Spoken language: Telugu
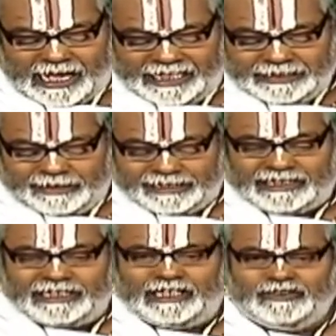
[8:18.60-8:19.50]
అది
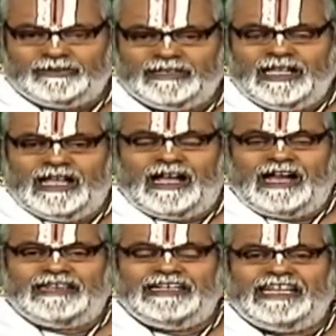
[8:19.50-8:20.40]
మాత్రం కాదు
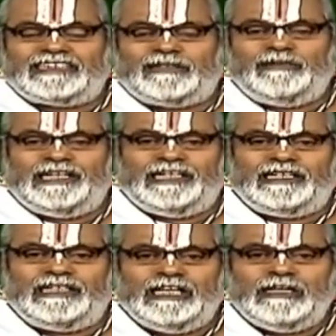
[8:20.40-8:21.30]
ఆ నేత్రంని
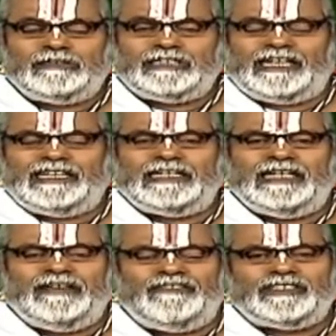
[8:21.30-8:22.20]
తడం
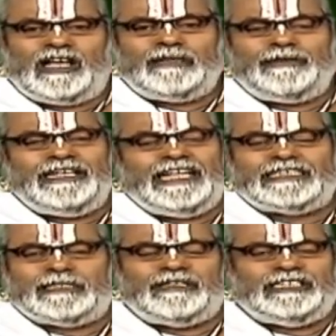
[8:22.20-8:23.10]
కంటే విశాలమైన
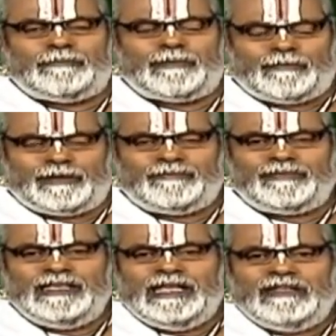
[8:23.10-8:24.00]
అని చెప్పాం మనం
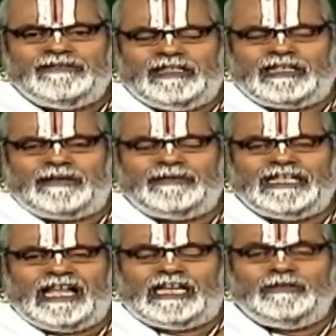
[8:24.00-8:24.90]

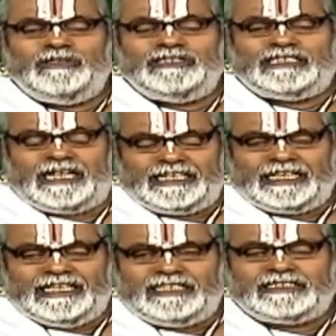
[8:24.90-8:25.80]
ప్రధానంగా
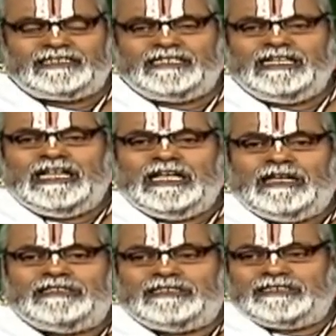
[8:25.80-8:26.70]
అనుభవించడానికి
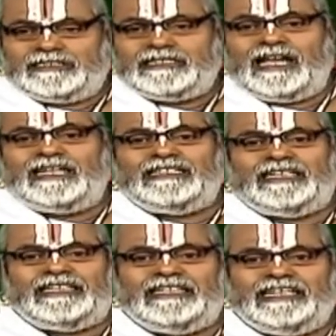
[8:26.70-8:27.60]
చాలా
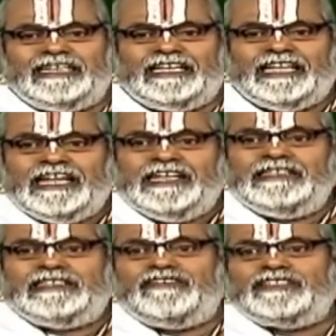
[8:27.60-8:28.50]
ఎందుకంటే
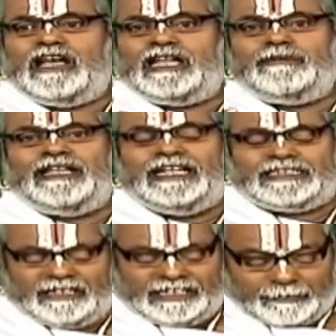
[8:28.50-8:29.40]
ఇంత విశాలమైన
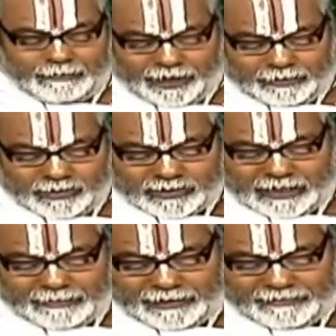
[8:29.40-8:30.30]
నేత్రాలు ఎప్పుడు
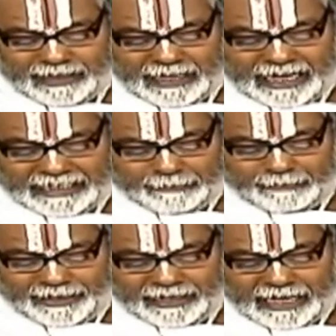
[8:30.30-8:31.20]
అనుభవిస్తాం మనం అని
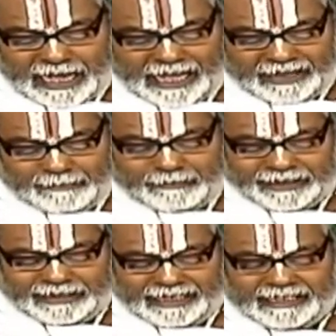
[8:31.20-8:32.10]
చెప్పి అనే పెద్ద